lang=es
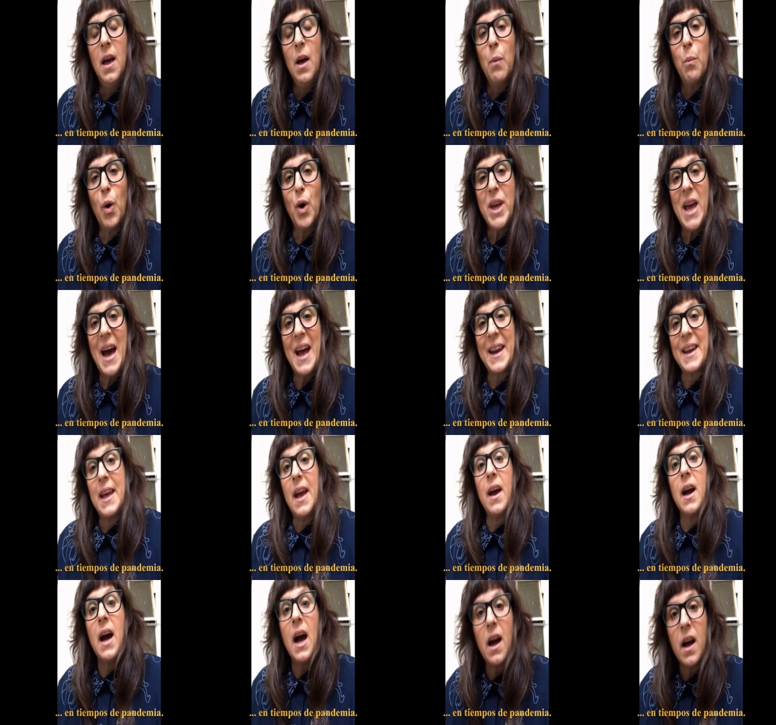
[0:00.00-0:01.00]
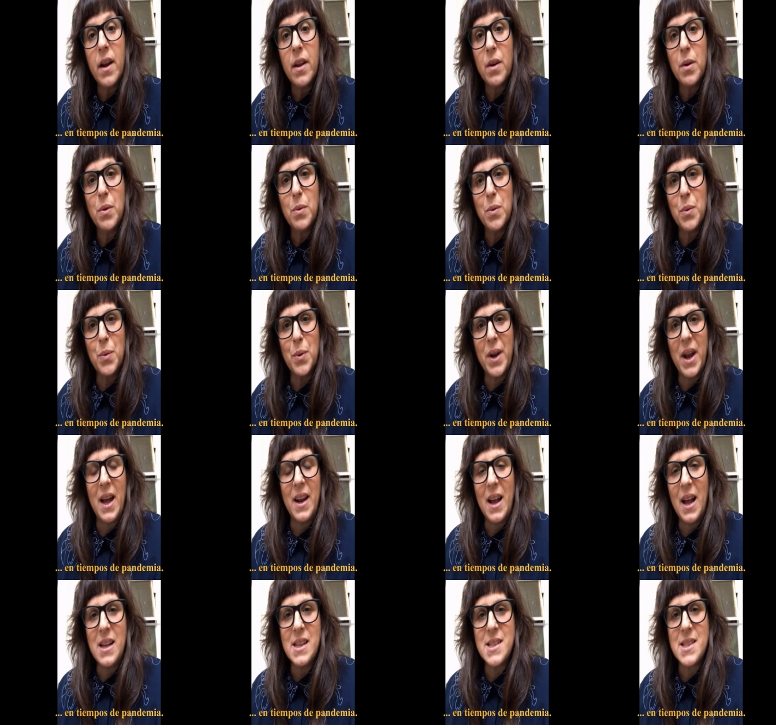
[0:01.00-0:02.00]
Voy a arriesgar un
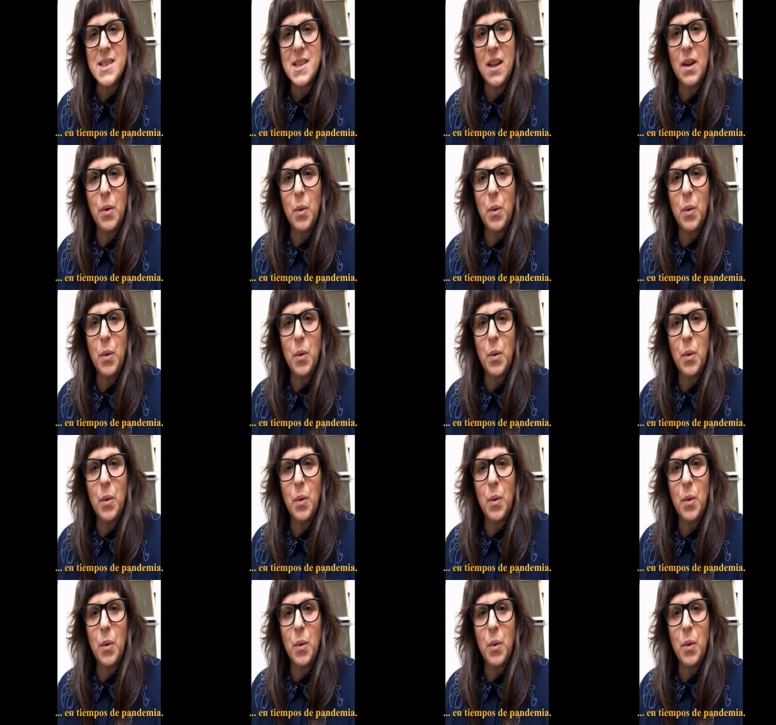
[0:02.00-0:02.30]
análisis